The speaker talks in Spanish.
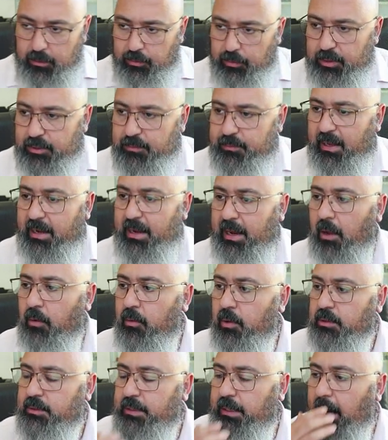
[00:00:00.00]
Entonces me crea
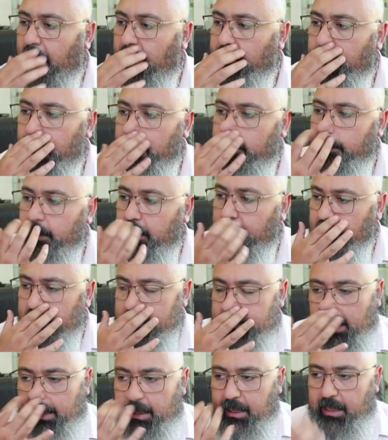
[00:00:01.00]
un oscilador y
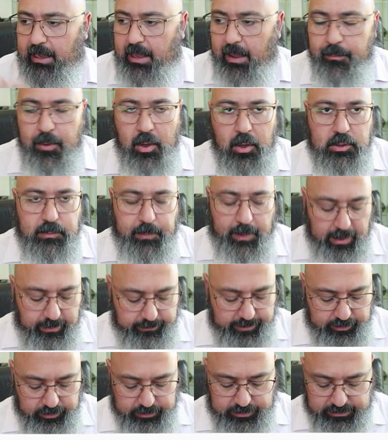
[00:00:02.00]
entonces aquí cambio los
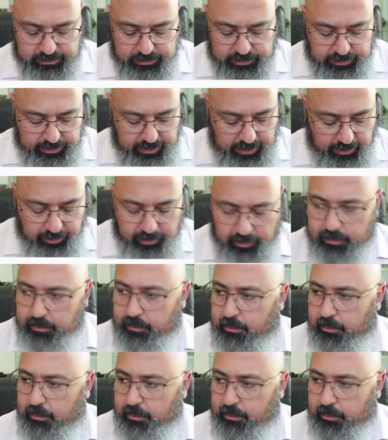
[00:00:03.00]
parámetros de ese oscilador.